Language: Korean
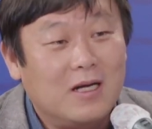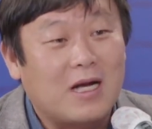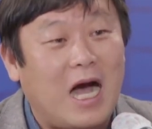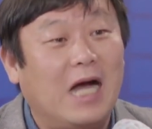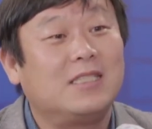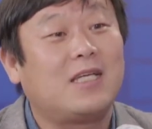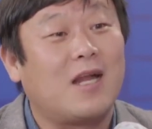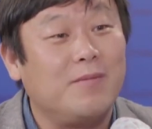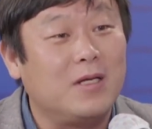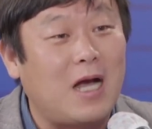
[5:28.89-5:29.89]
강한
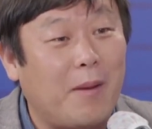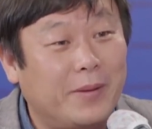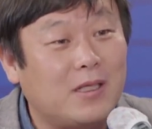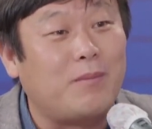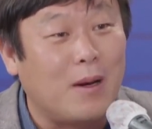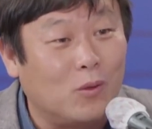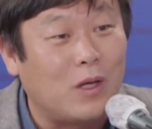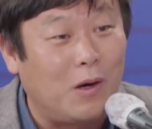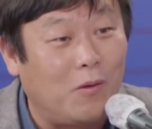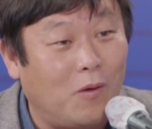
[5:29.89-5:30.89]
사람이니까 앞에서 말
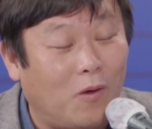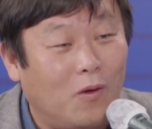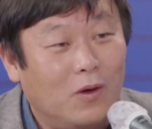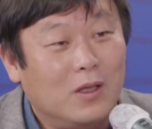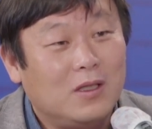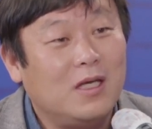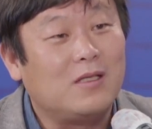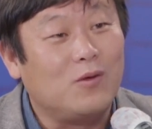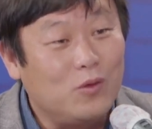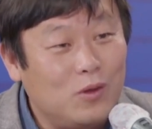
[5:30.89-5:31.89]
못하고 뒤에서
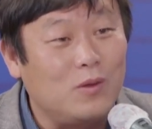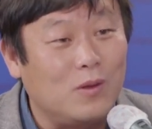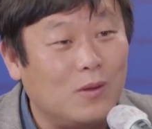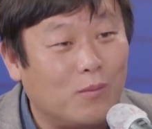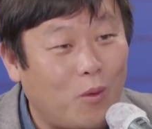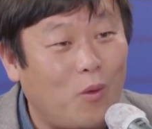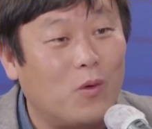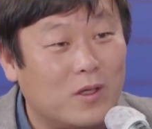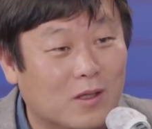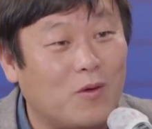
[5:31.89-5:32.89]
흉을 보고
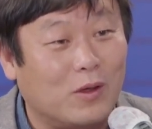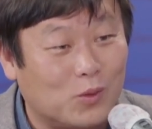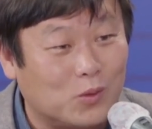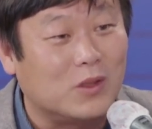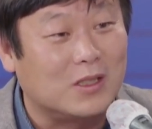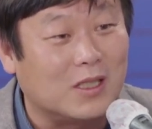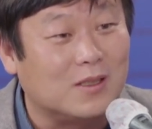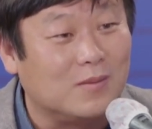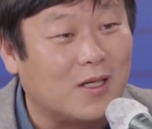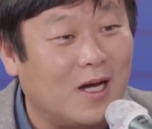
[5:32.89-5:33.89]
그런 경우가 종종 있지
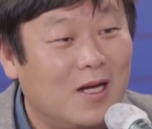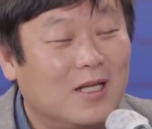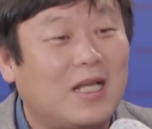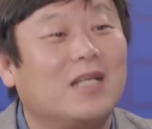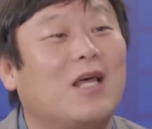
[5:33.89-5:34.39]
않습니까? 딱 음.